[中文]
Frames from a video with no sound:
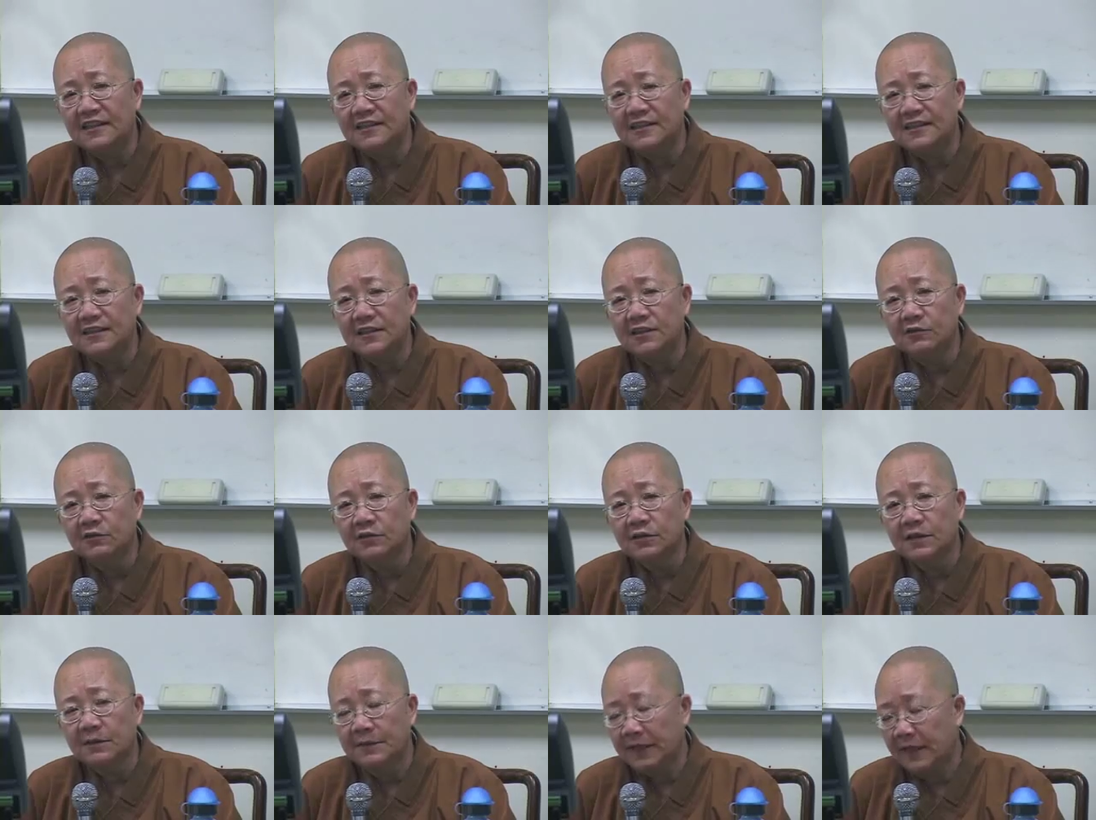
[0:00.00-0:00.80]
惜，
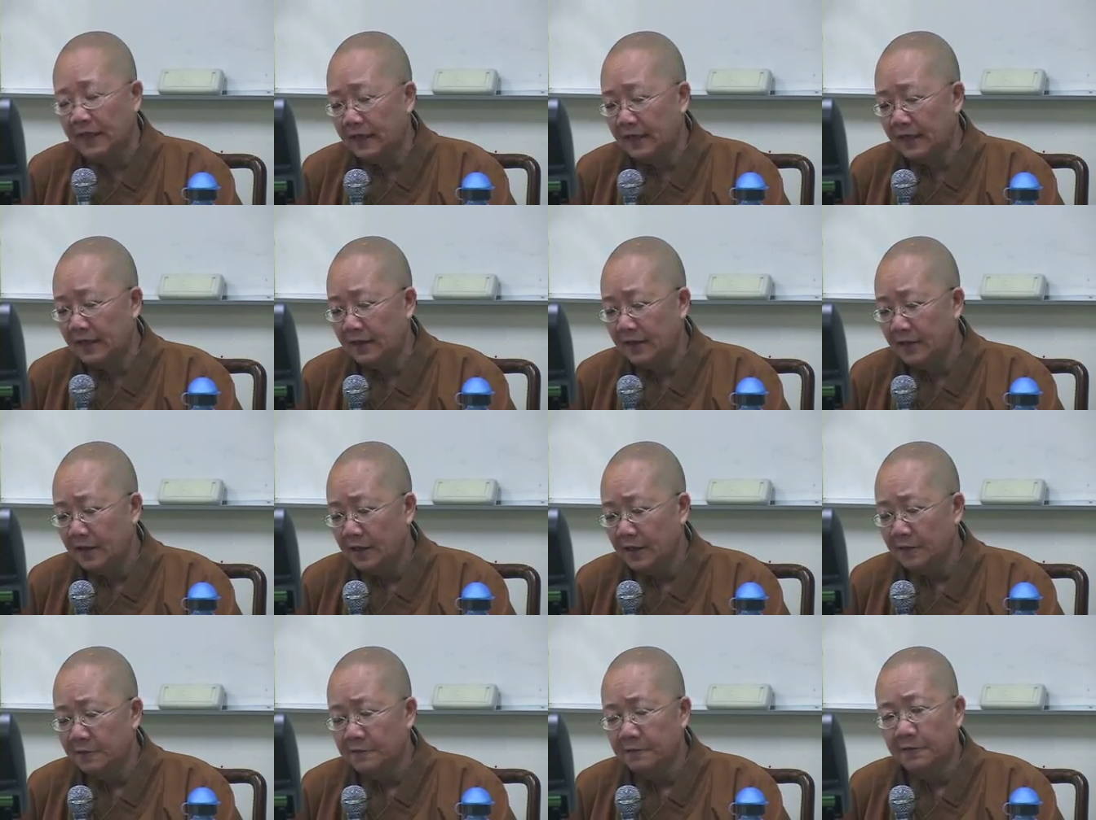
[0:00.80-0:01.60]
又怎么样啊？
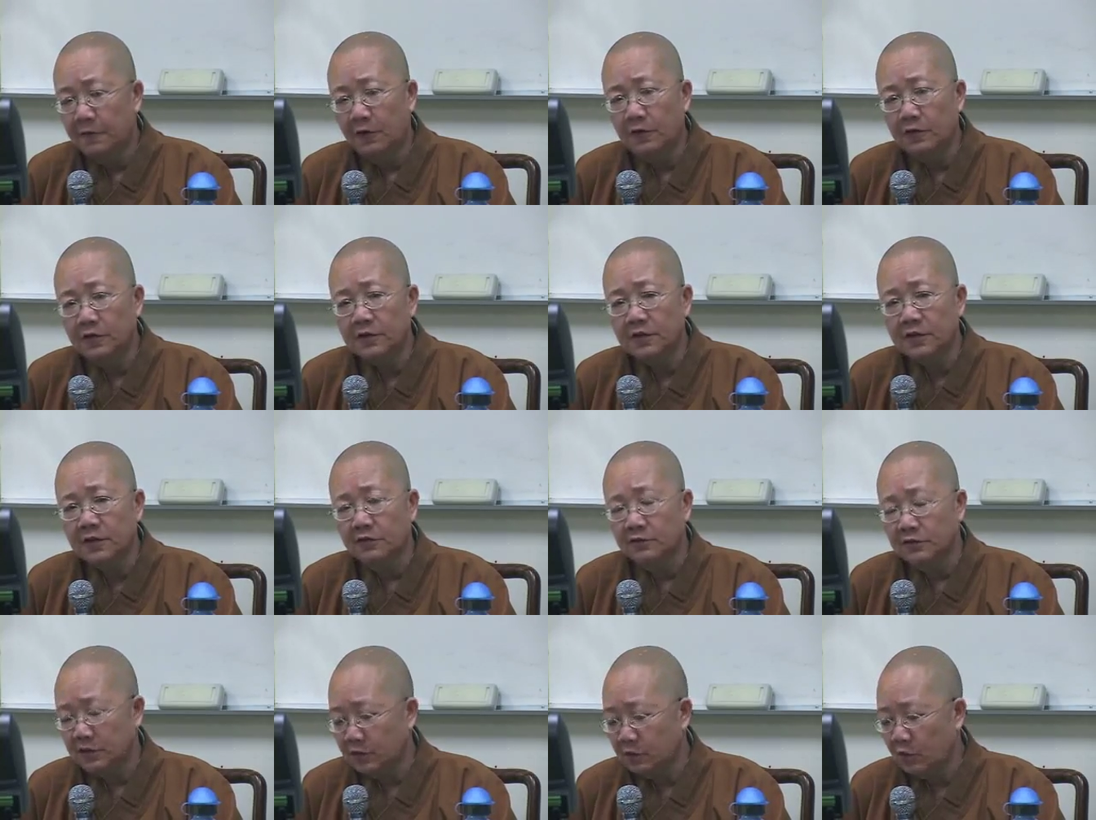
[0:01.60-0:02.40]
风
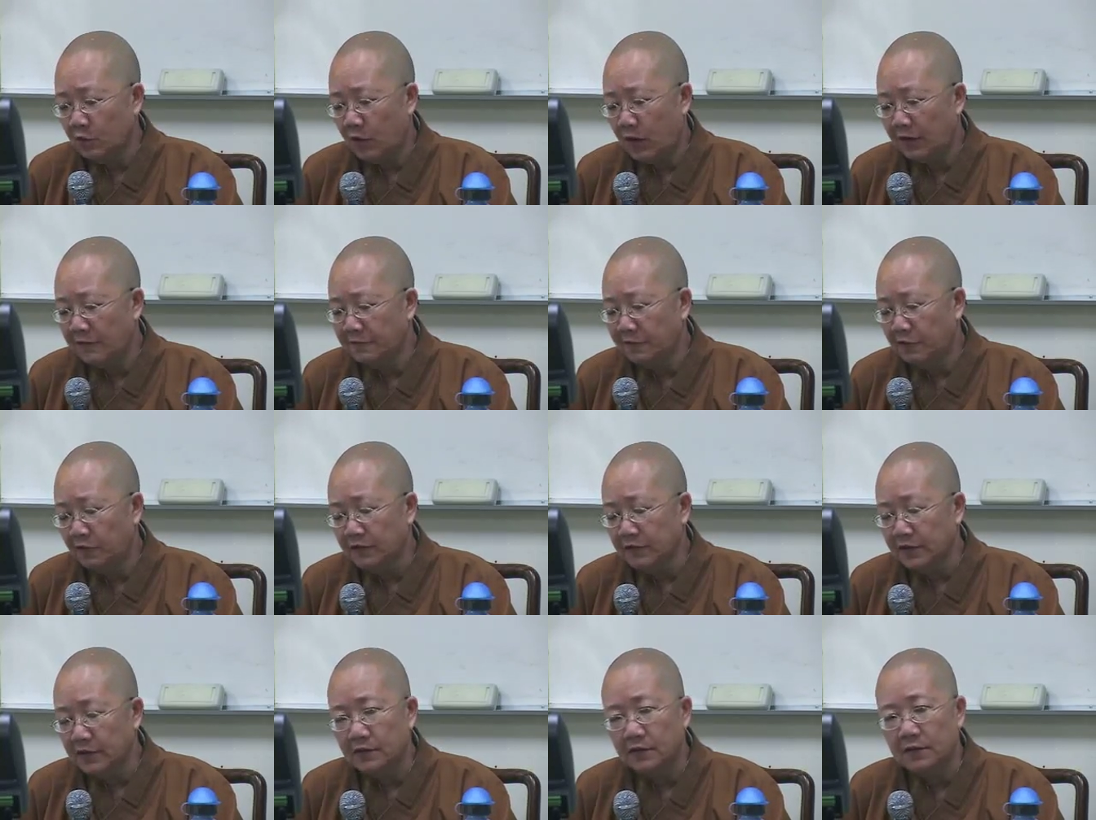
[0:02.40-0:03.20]
骤雨狂
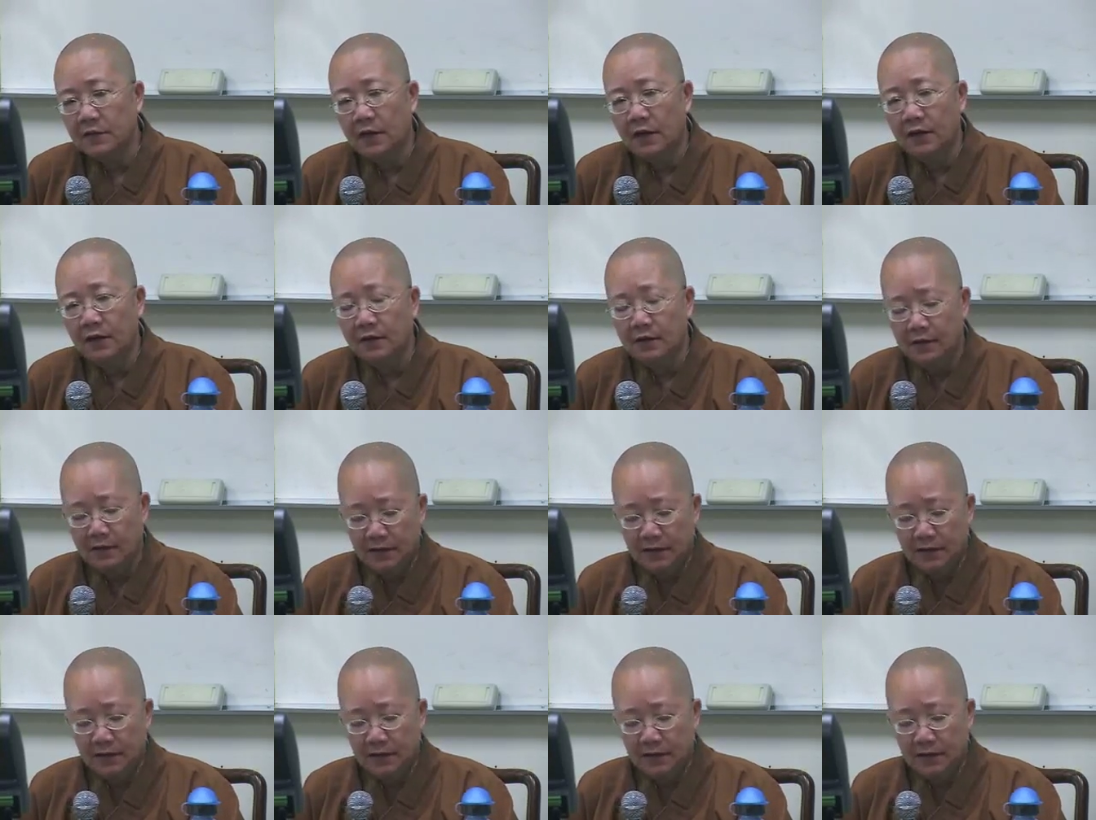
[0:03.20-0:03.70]
风的啊，